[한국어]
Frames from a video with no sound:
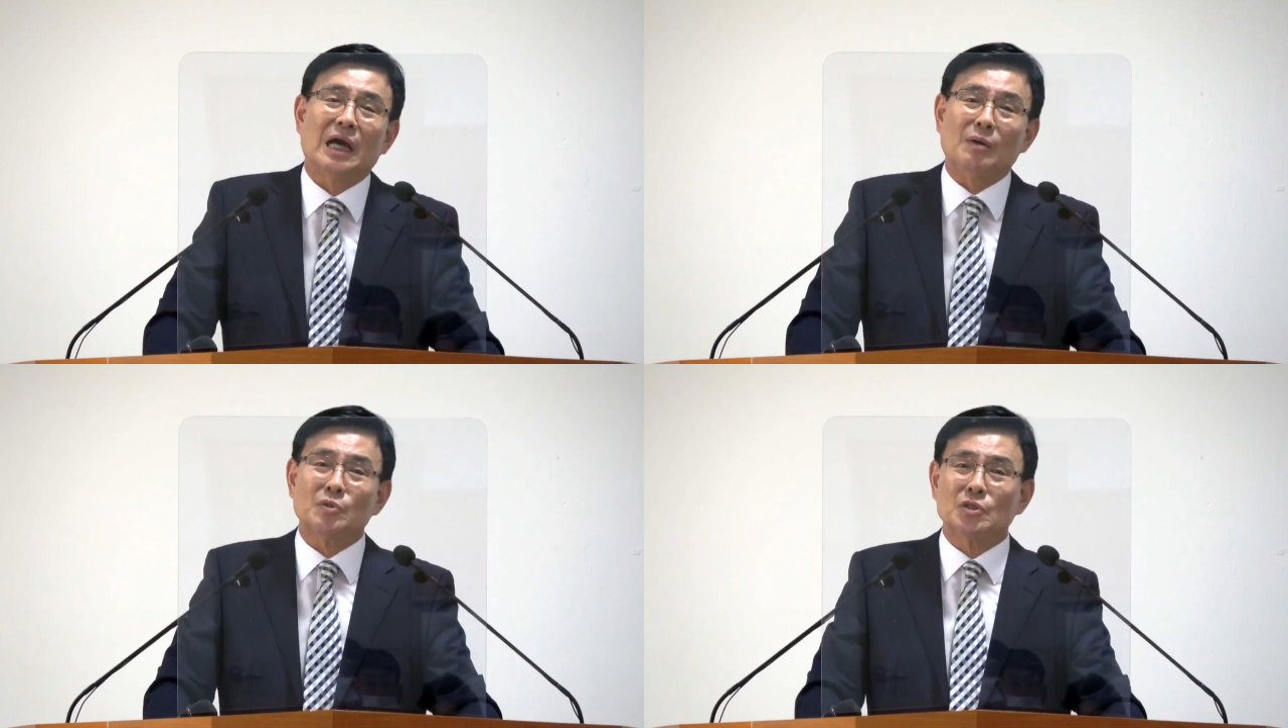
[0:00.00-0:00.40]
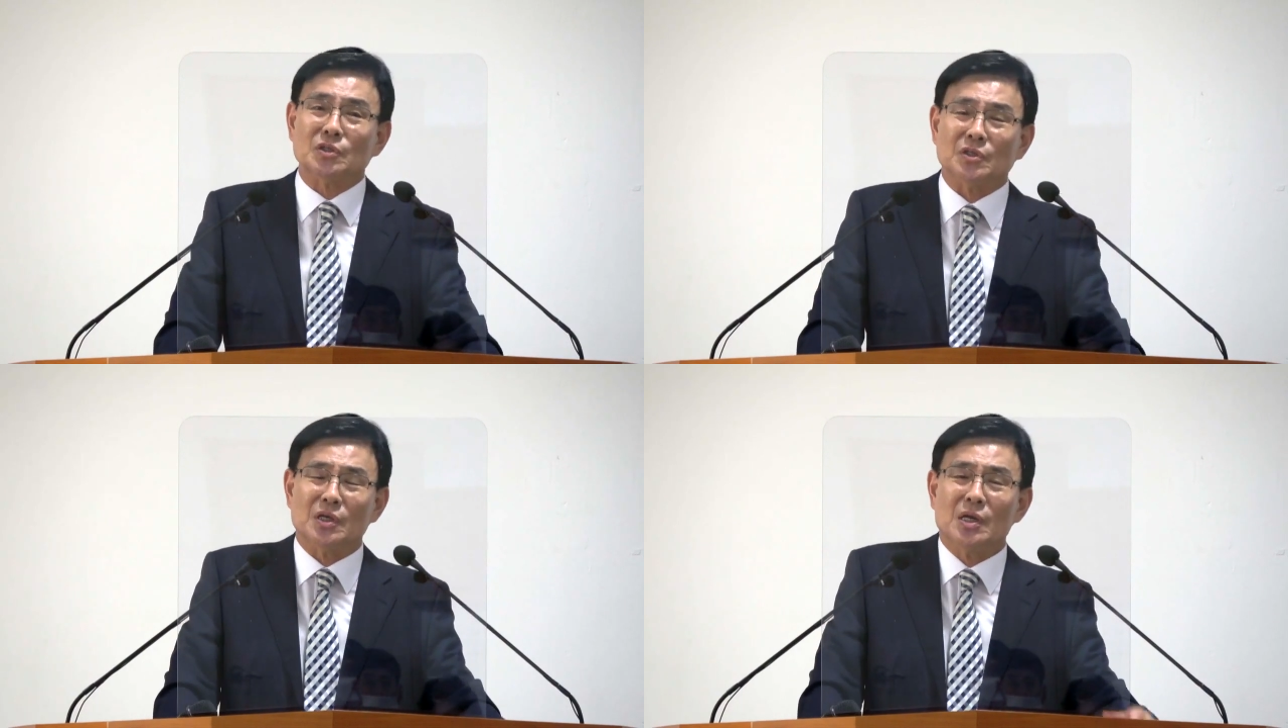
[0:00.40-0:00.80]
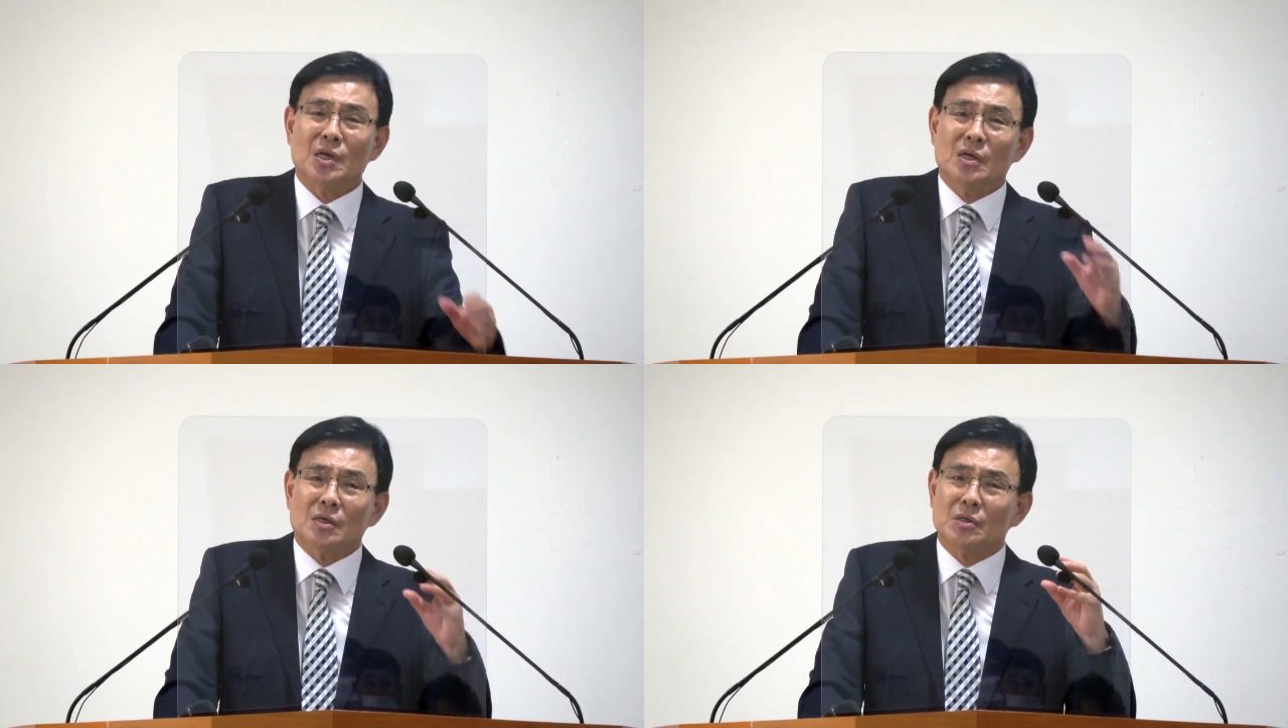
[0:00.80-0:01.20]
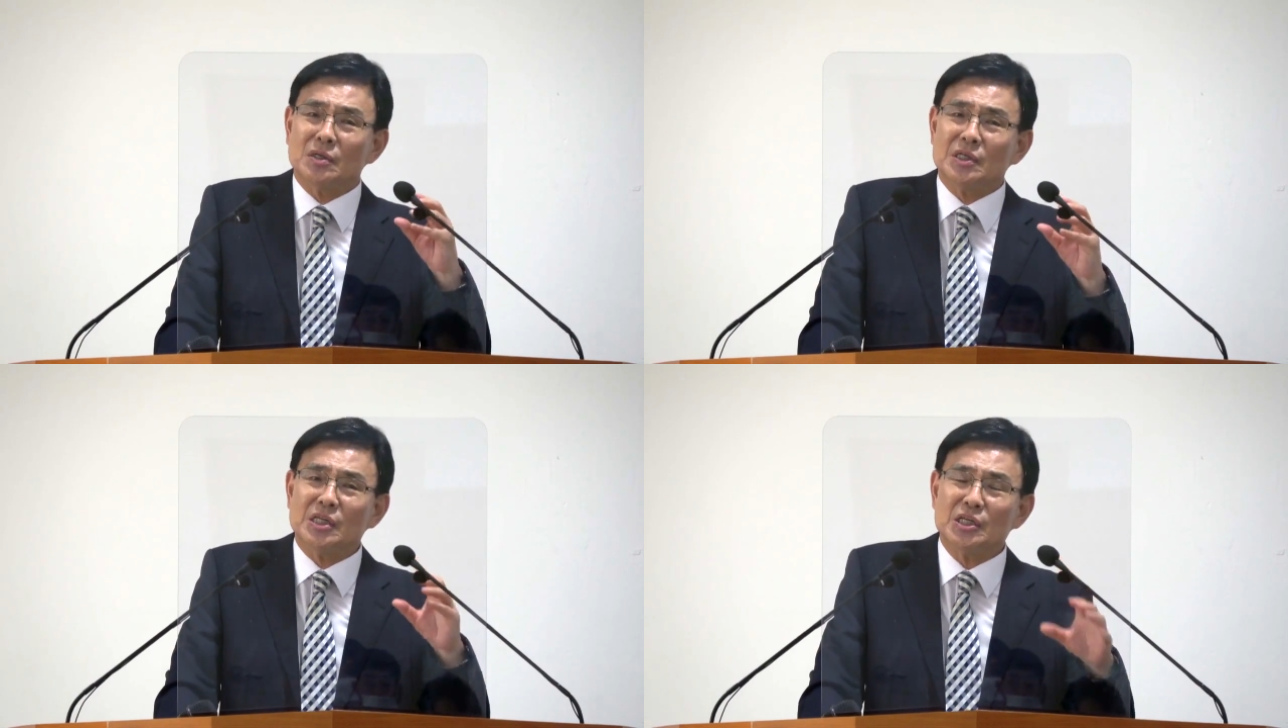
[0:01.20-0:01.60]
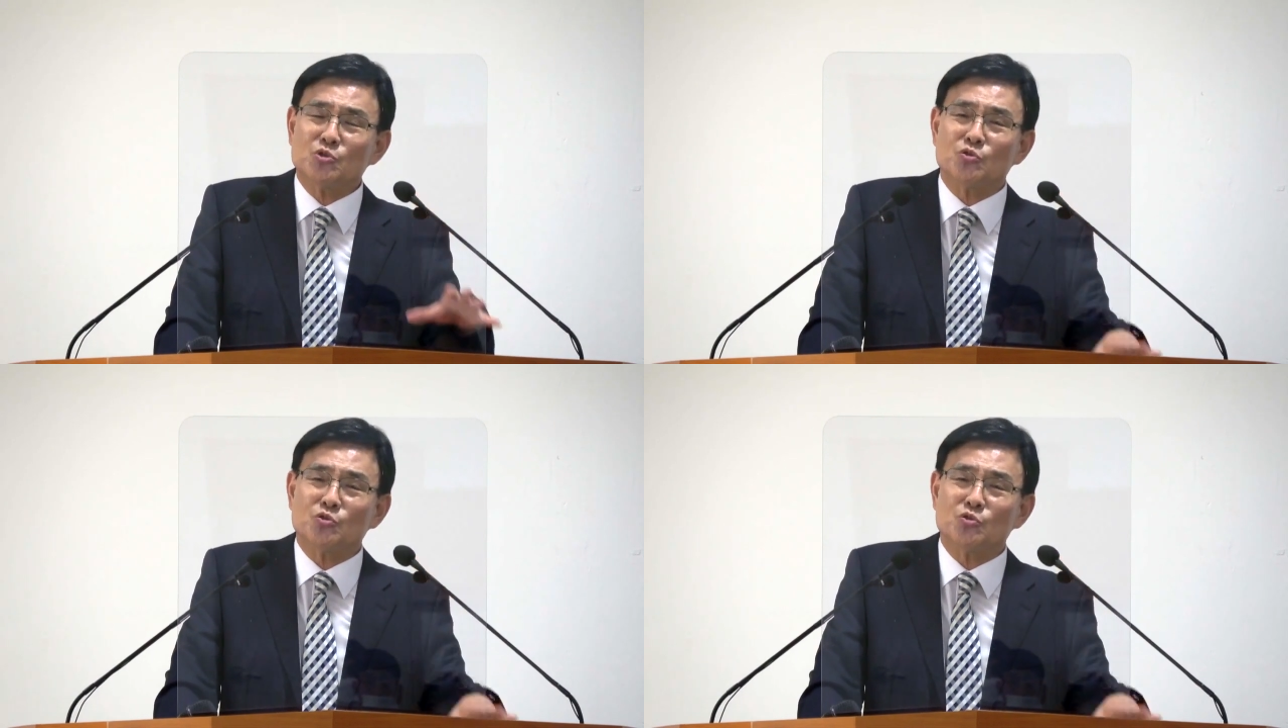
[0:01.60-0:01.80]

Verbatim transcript: 아무튼 그 일이